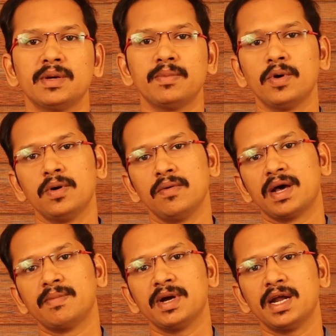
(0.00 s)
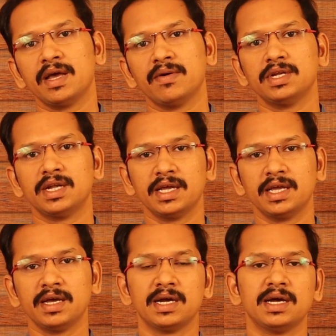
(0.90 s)
இந்த போ வர்மக்கலையை வந்து
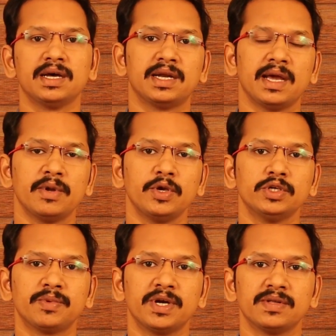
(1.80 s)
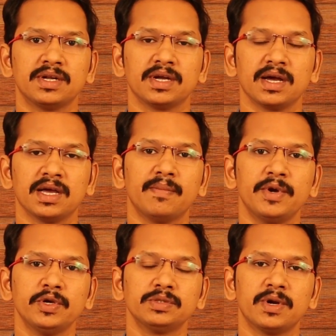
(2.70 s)
நிறைய டைமில் யூஸ் பண்ணிட்டு வந்திருக்காங்க
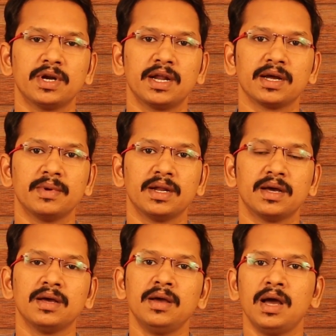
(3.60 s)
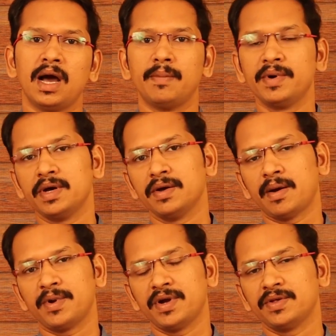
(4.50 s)
எப்படி யூஸ் பண்ணுறாங்க அப்படின்னா அப்போ
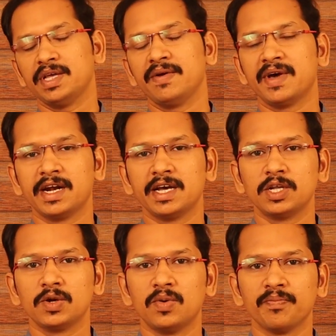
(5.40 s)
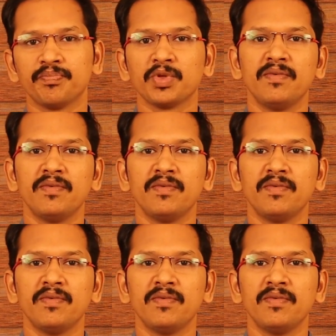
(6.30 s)
அப்போ வந்து வேறு என்ன இருந்திருக்கும்